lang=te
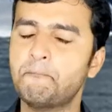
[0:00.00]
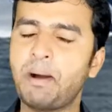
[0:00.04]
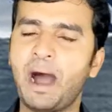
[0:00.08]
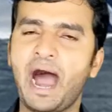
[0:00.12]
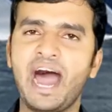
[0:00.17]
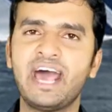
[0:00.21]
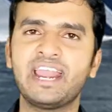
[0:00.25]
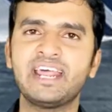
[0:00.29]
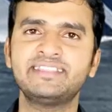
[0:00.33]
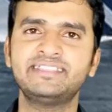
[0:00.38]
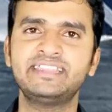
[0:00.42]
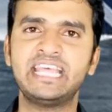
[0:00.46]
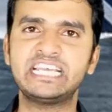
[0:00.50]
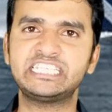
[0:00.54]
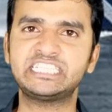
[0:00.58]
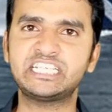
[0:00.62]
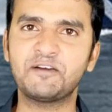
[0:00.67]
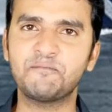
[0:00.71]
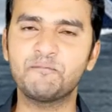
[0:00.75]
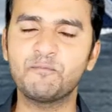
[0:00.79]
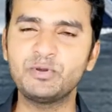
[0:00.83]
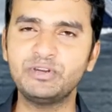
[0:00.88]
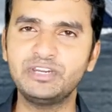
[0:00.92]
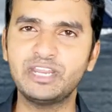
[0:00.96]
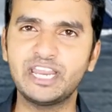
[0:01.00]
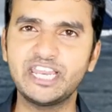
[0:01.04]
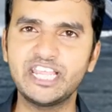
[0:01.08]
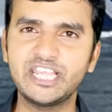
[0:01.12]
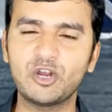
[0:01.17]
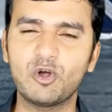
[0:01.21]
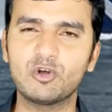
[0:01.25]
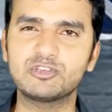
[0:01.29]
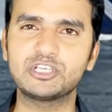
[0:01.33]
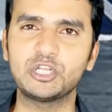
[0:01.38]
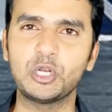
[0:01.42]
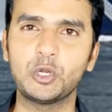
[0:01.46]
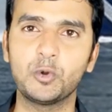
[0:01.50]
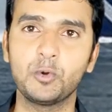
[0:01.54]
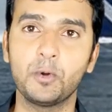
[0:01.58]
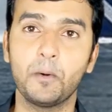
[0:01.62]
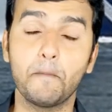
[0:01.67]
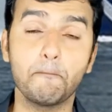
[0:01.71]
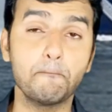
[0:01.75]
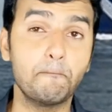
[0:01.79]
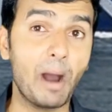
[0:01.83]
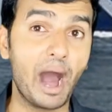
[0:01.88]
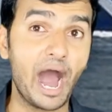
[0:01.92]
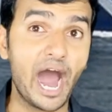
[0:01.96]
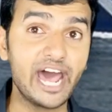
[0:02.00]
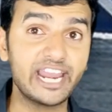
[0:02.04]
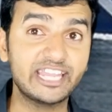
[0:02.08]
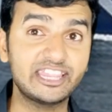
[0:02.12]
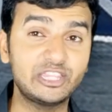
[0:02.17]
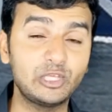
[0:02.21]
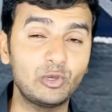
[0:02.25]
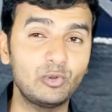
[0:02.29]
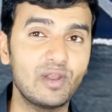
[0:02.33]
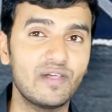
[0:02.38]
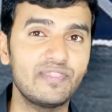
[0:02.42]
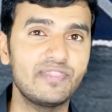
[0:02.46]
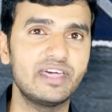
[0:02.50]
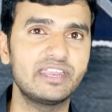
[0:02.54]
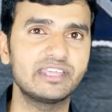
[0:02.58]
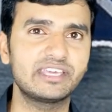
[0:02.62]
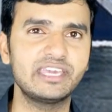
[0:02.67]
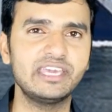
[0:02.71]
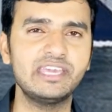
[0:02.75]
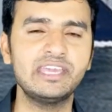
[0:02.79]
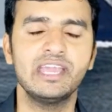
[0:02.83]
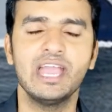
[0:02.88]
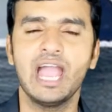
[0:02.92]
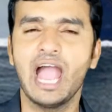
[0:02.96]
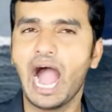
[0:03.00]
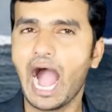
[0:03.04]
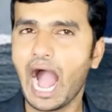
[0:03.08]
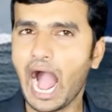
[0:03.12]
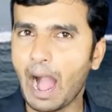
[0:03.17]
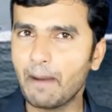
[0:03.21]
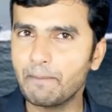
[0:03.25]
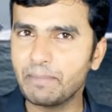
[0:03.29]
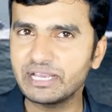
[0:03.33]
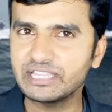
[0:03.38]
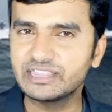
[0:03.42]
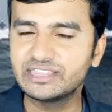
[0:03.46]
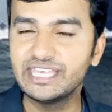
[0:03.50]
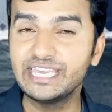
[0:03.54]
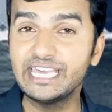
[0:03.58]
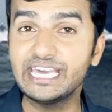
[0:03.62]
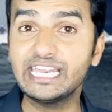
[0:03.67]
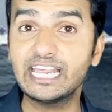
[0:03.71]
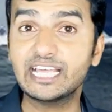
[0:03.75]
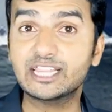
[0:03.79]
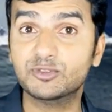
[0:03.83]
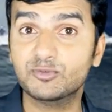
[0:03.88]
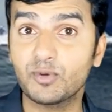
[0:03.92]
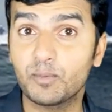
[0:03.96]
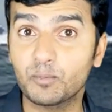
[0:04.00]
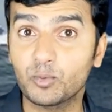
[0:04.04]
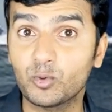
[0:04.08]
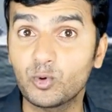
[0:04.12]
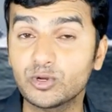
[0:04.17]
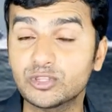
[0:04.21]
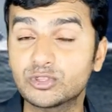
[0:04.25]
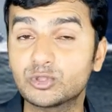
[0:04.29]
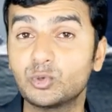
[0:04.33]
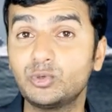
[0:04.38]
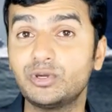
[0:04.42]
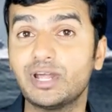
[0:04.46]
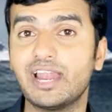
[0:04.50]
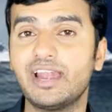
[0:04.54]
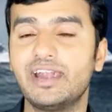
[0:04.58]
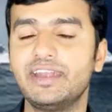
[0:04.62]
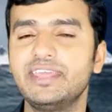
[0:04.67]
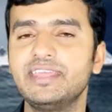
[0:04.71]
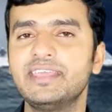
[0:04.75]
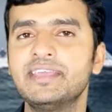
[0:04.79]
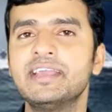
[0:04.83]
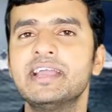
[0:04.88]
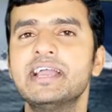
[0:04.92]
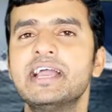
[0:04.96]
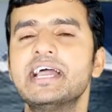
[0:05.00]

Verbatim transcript: భారతదేశం ఉన్నన్ని రోజులు భారతీయులందరికీ ఆమె ధీరత్వం గుర్తుండాలని